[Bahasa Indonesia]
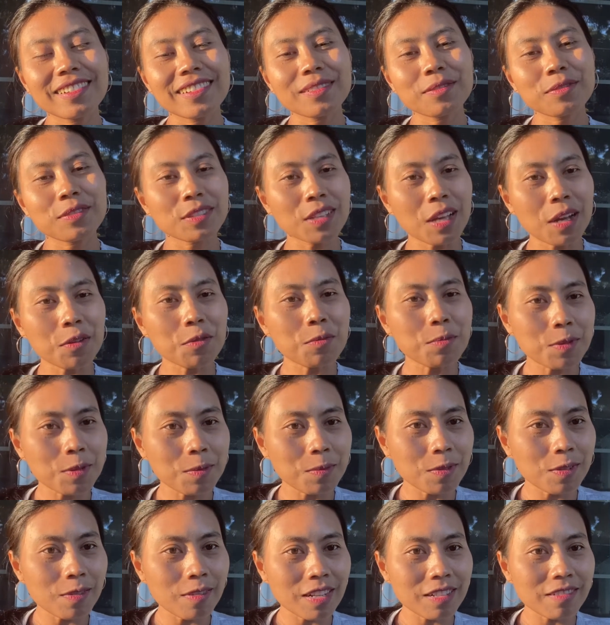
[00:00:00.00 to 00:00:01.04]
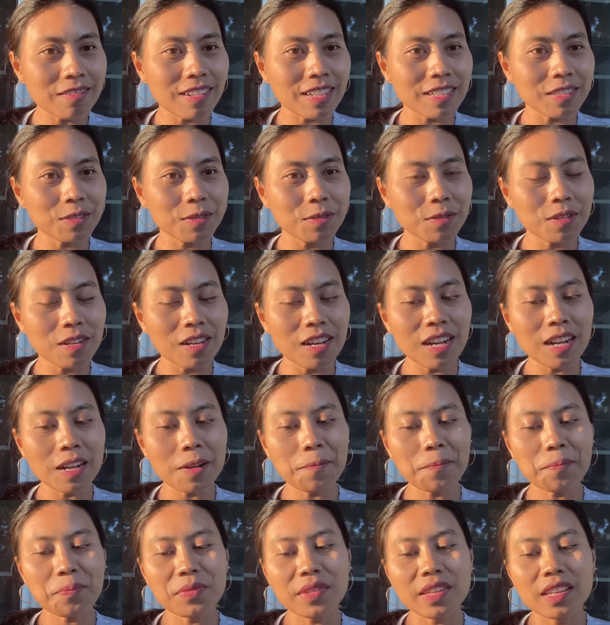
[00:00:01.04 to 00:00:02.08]
visa aku belum keluar-keluar juga
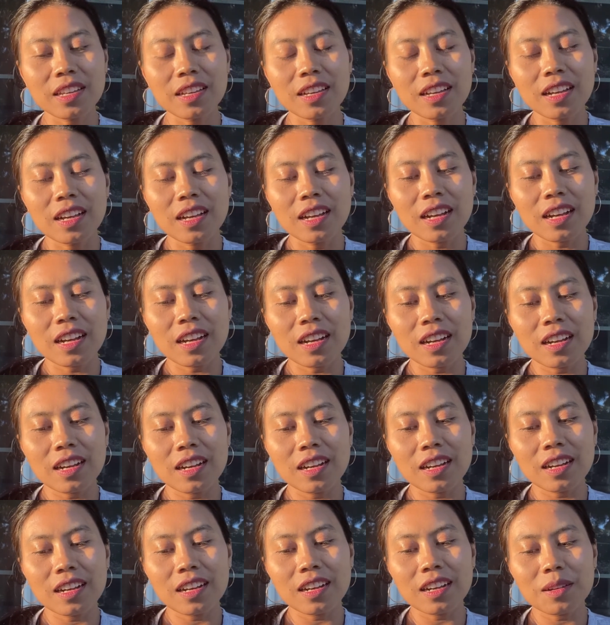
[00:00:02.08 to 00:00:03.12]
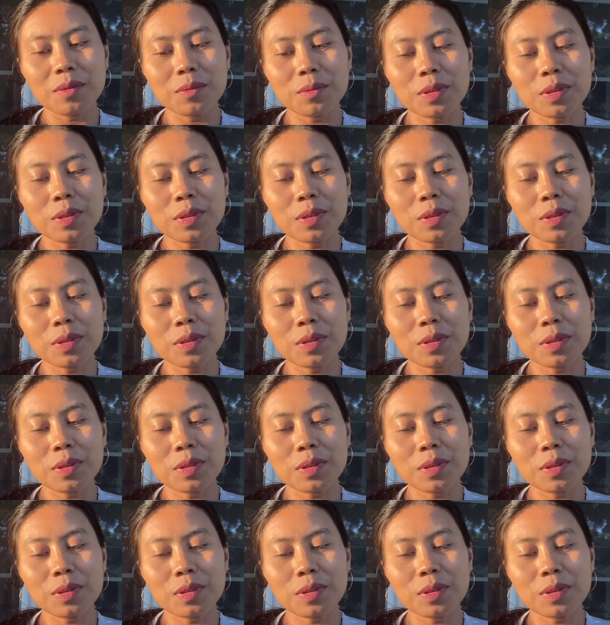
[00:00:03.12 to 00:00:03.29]
uh,